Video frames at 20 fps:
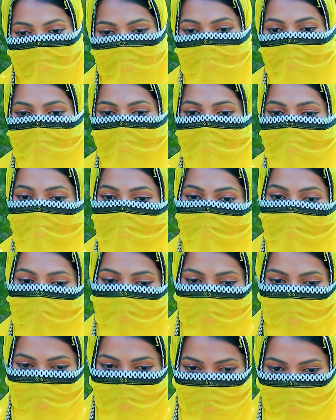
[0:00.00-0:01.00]
ছেলে ঠিক
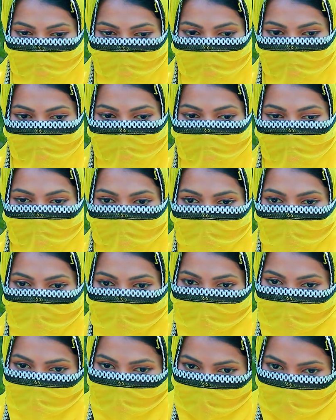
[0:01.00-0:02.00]
করছিল
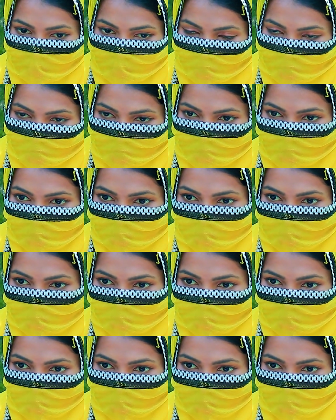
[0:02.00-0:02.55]
কারণ বয়স